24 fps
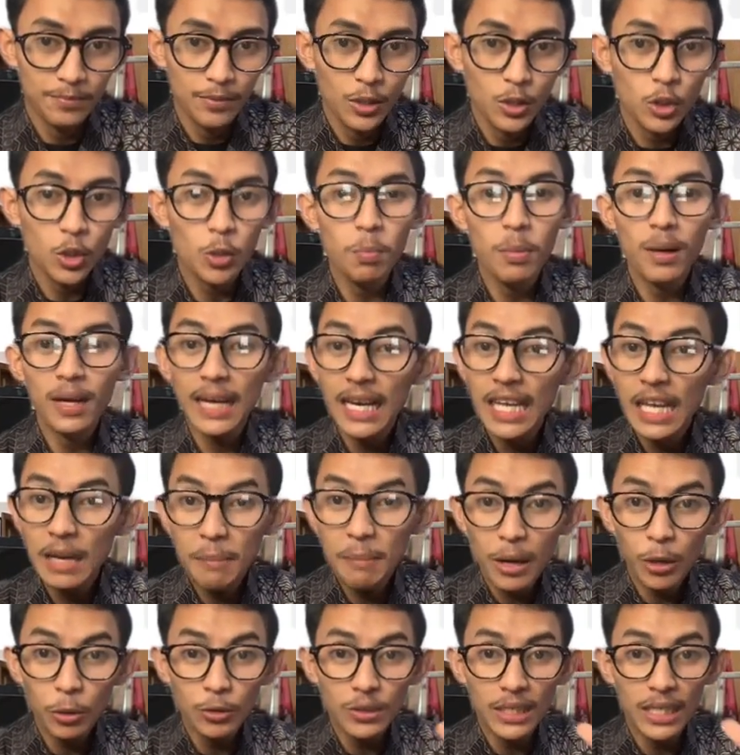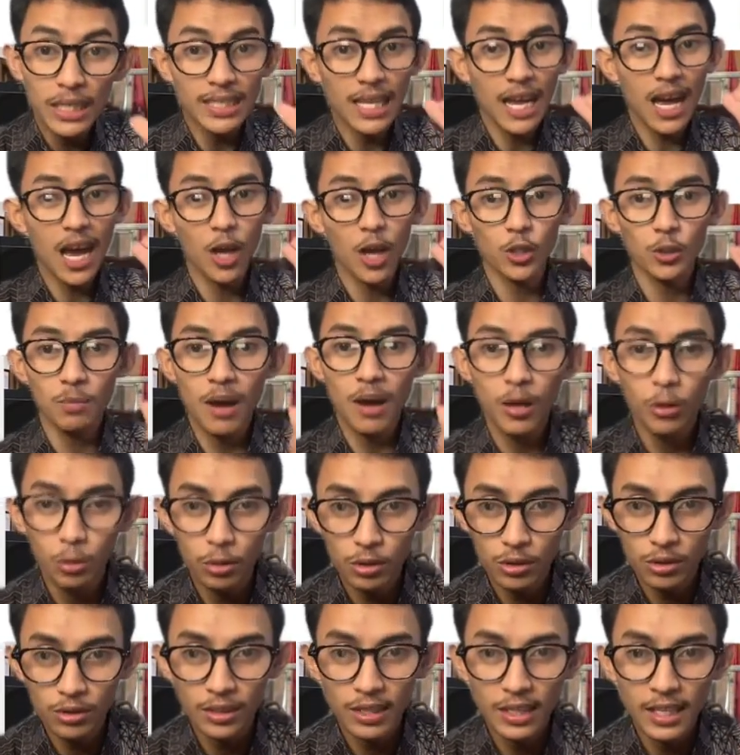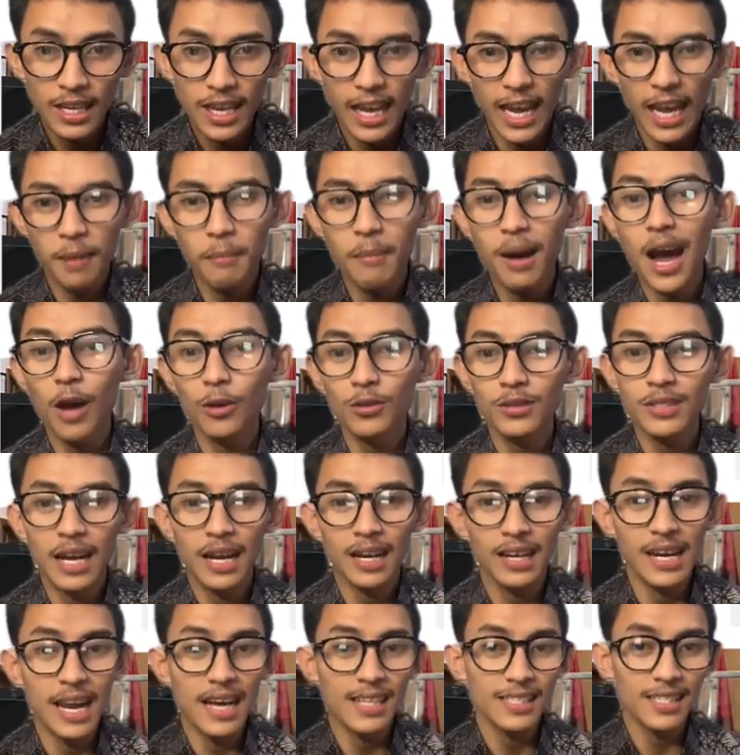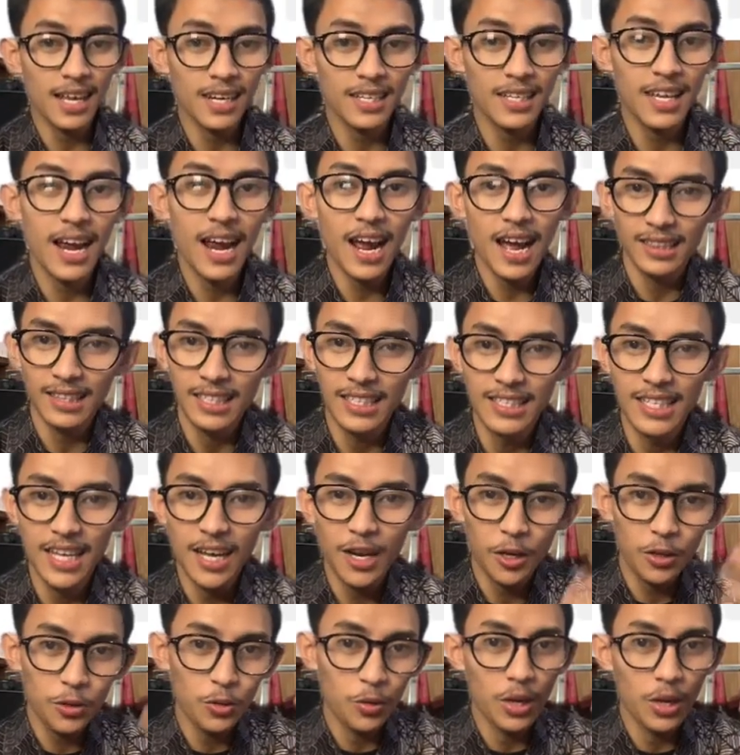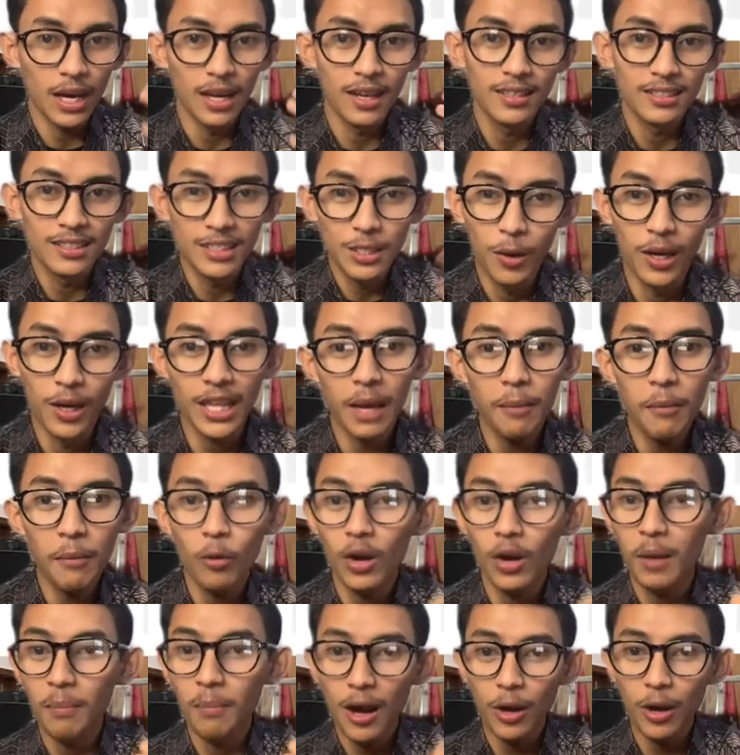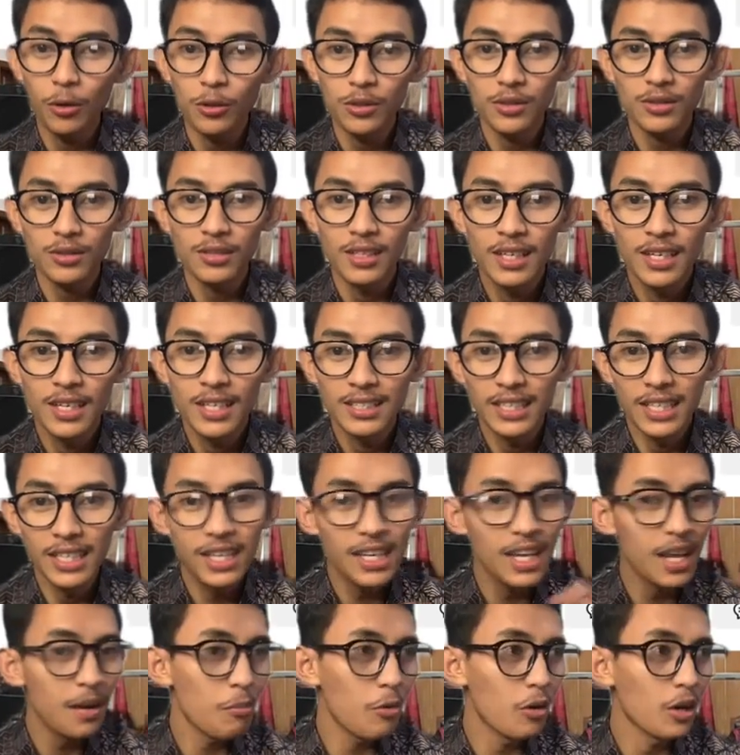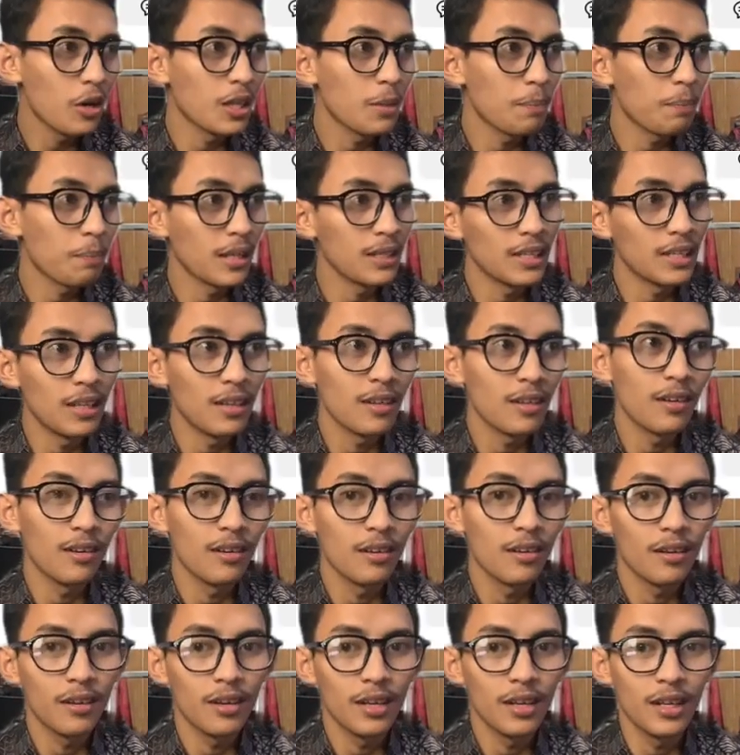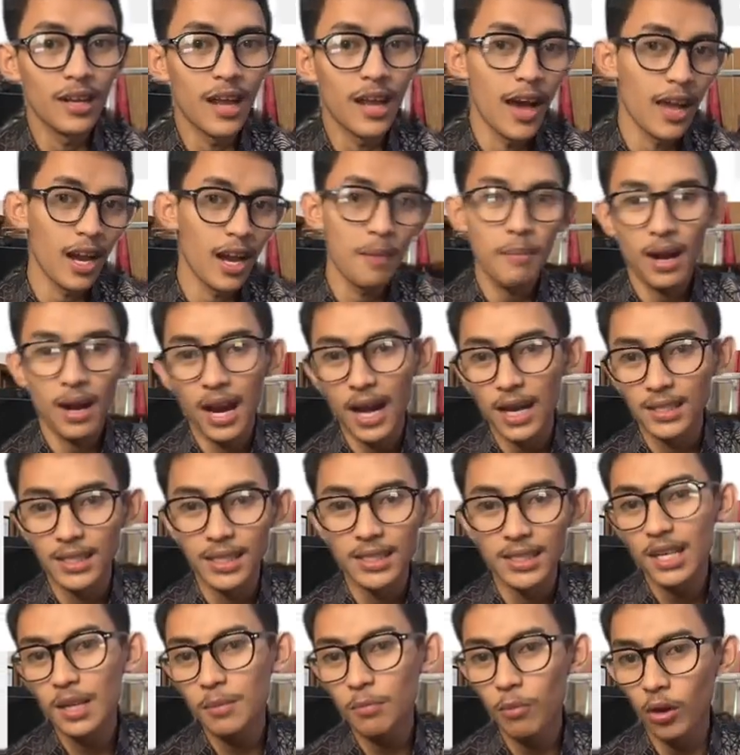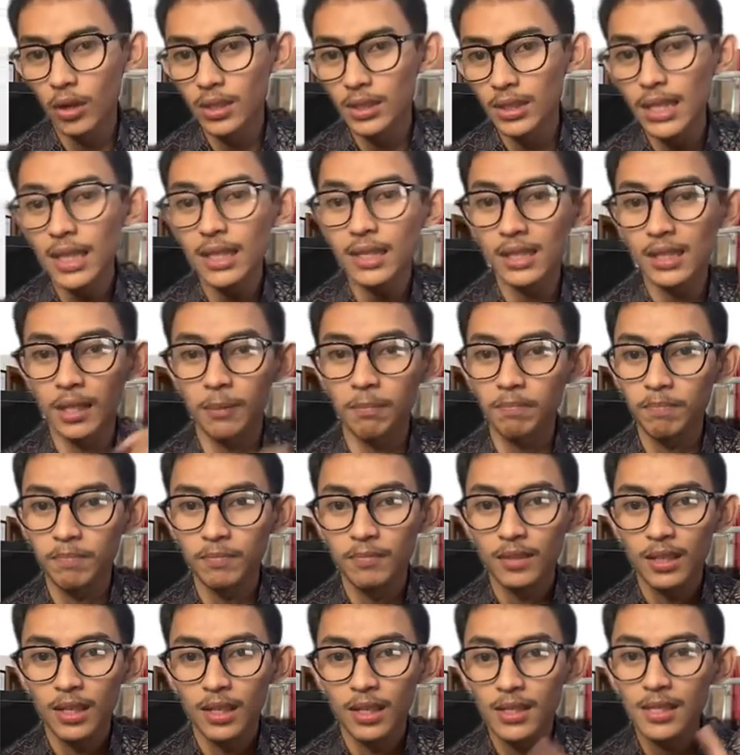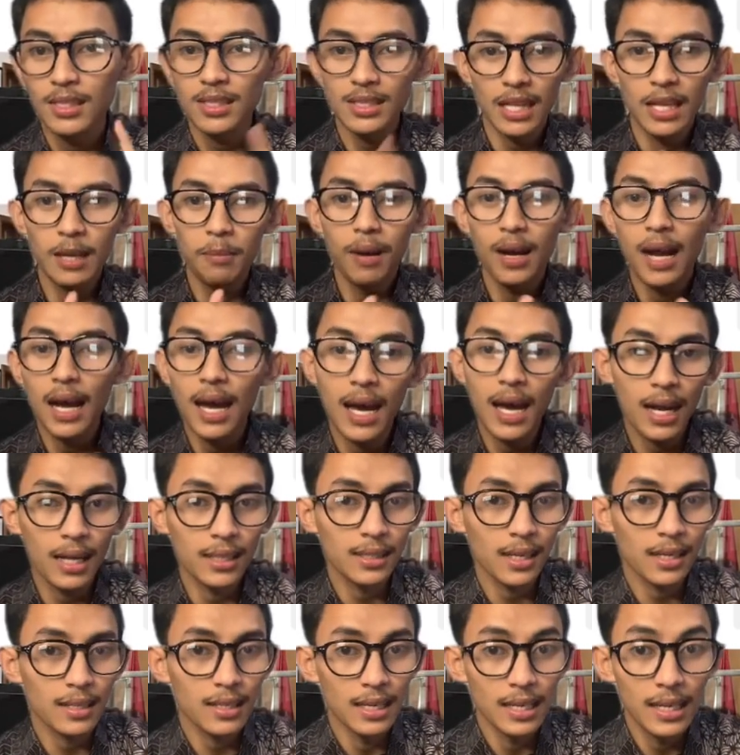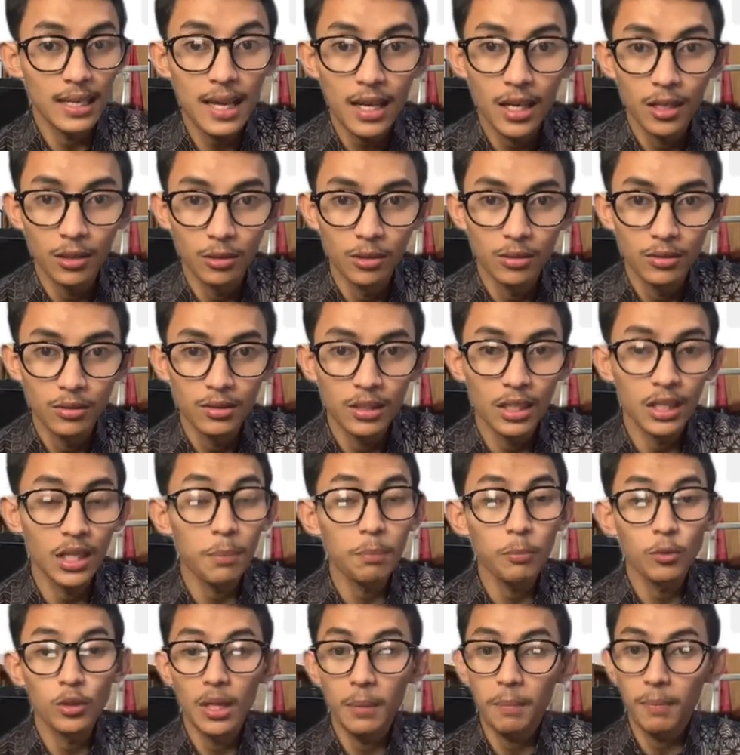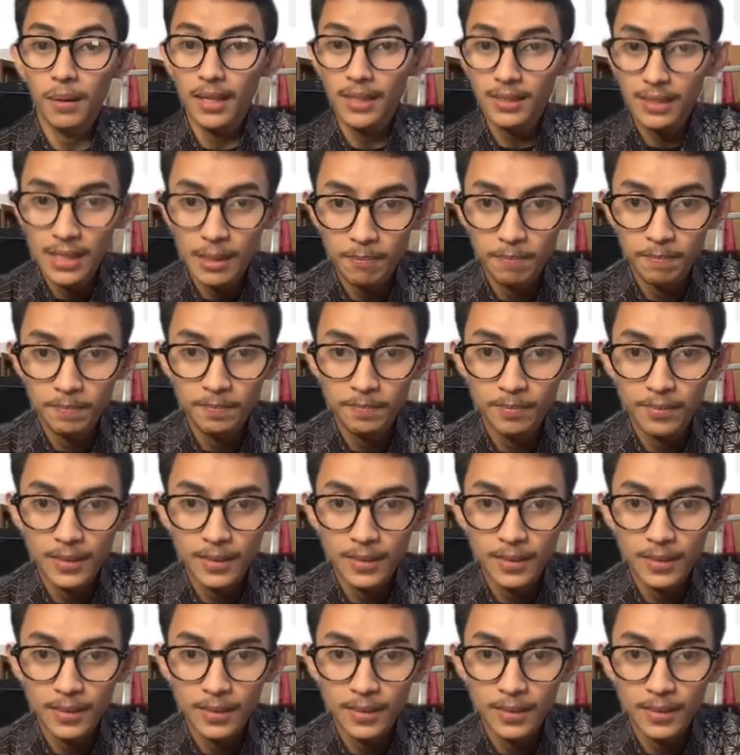sumber daya manusianya harus bagus emang harus dari dasarnya hatinya dan juga jiwanya emang udah bagus jadi dia mau ditempatin di daerah mana aja jadi polisi ya tetap stay pada karakternya dia gitu tetap punya prinsip